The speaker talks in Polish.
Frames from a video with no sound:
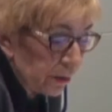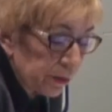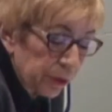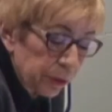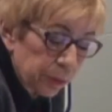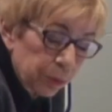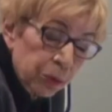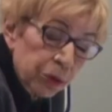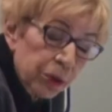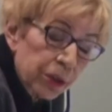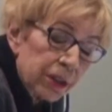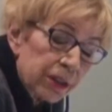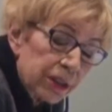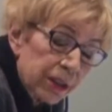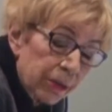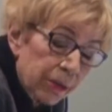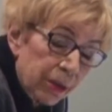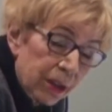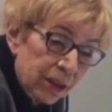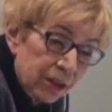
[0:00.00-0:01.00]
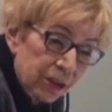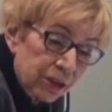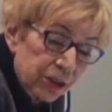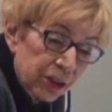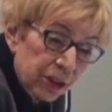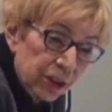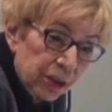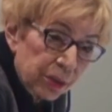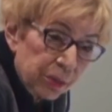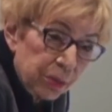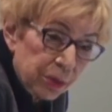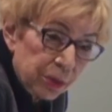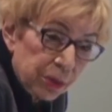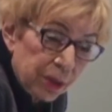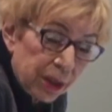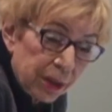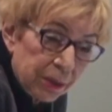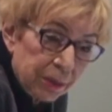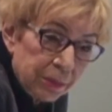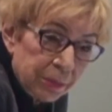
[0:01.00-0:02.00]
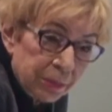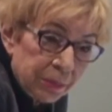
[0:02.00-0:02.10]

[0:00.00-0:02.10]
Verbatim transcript: firmuje działalność tego biura.